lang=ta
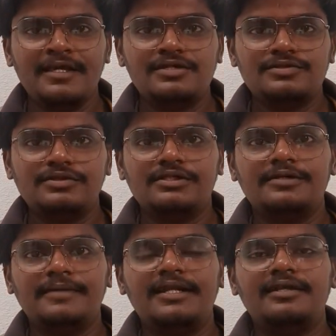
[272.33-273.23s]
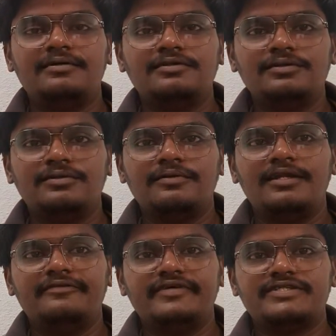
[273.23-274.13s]
ஸோ இதுக்கு மேலே நான் வந்து ஒரு
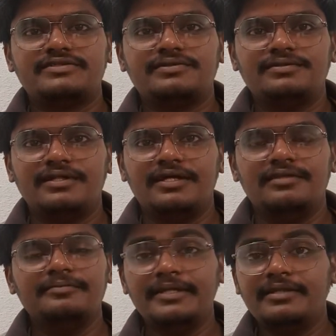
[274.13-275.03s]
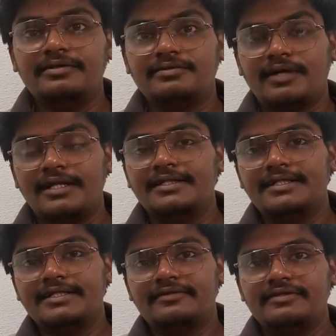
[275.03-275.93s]
வேலை ஃபஸ்ட் ரவுண்ட் அதுவுமே இன்னும்
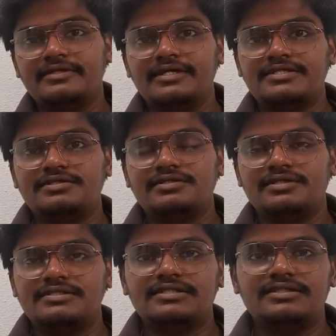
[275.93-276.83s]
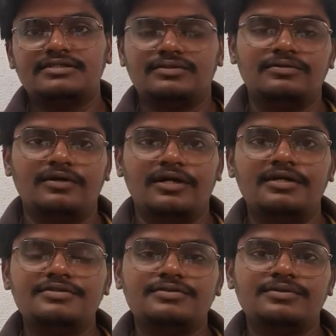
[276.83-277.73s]
கண்டென்டேட்டுக்கு வந்து ஆக்சுவலாக ரிசல்ட் சொல்லுவாங்க
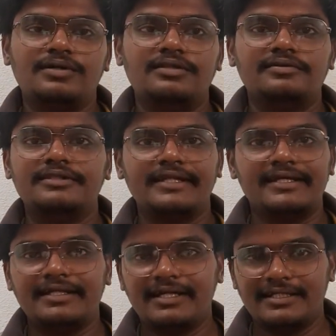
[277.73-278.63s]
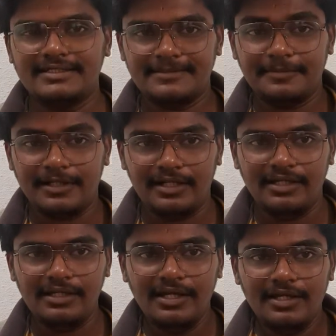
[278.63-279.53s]
ஸோ அது வந்து நேரில் கரெக்ஷன் பண்ணல
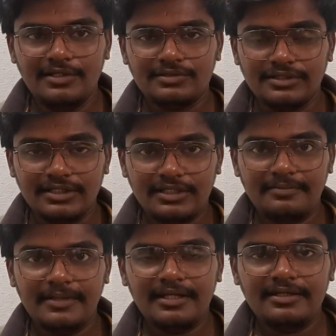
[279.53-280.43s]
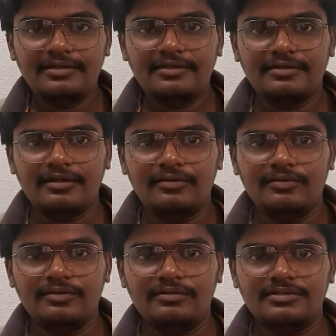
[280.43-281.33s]
ஸோ இதுக்கு மேலே நான்
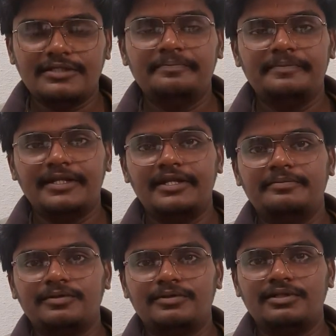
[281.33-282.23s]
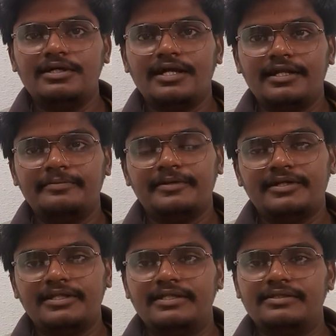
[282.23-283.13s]
ஒரு ஸ்டெப் முன்னாடி போனேன்னா கண்டிப்பாக
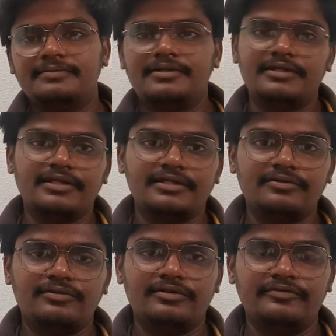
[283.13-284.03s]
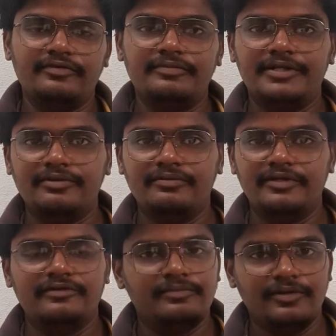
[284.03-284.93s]
நான் அதில் என்ன பண்ணுறேங்கிறத ஒரு இன்ஃபர்மேட்டிவ்
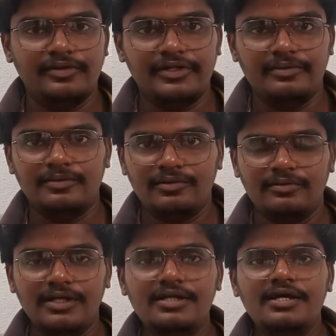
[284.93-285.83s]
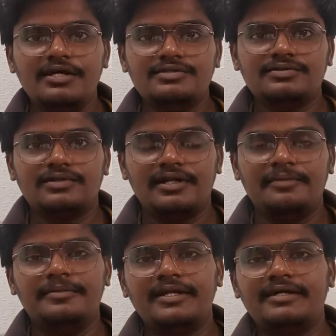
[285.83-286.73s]
வீடியோவும் மறுபடியும் நான் போடுவேன் ஸோ நான்
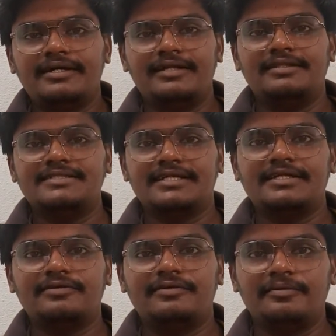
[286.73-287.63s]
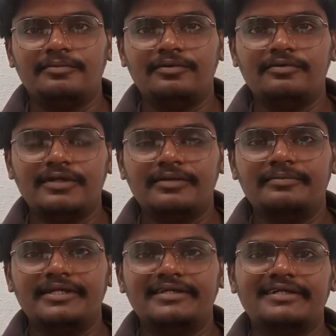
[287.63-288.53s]
நம்புகிறேன் அந்த செகண்ட் ரவுண்ட் நான் போடுவேன்னு
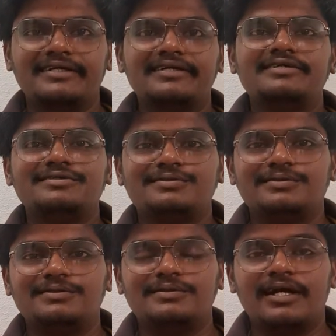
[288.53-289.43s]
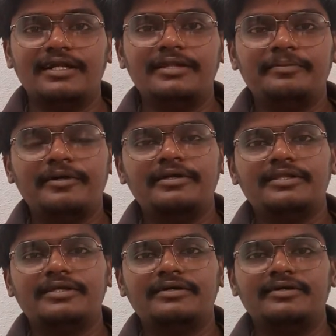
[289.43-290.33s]
நம்பிக்கை இருக்குது ஸோ கண்டிப்பாக
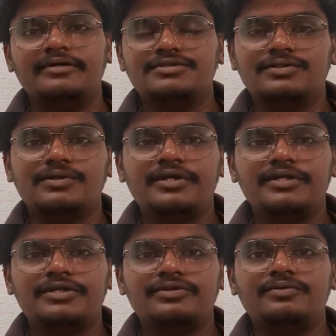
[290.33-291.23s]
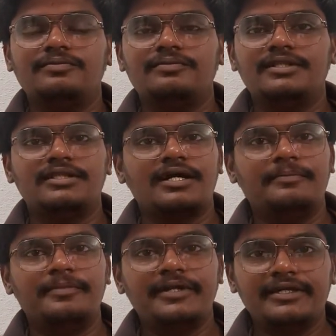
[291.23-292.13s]
இந்த ஜோஹோ இன்டர்வியூ மித்த
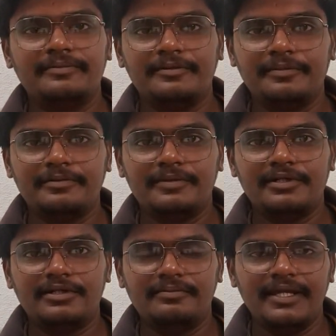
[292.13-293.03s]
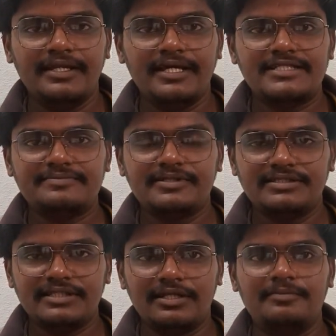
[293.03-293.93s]
கம்பெனிக்கு ப்ரிப்பேர் பண்ணுற மெயின்
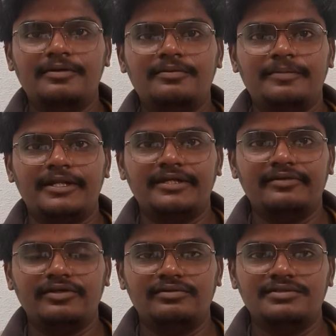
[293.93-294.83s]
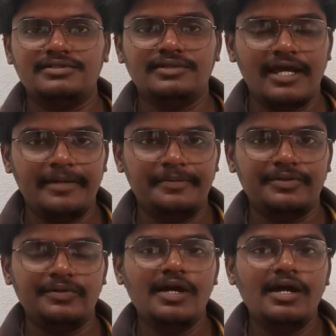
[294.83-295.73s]
ஆஸ்பிரன்ஸ் எல்லாமே படிக்க வேண்டிய ஒரு விஷயம் ஆப்டியூட்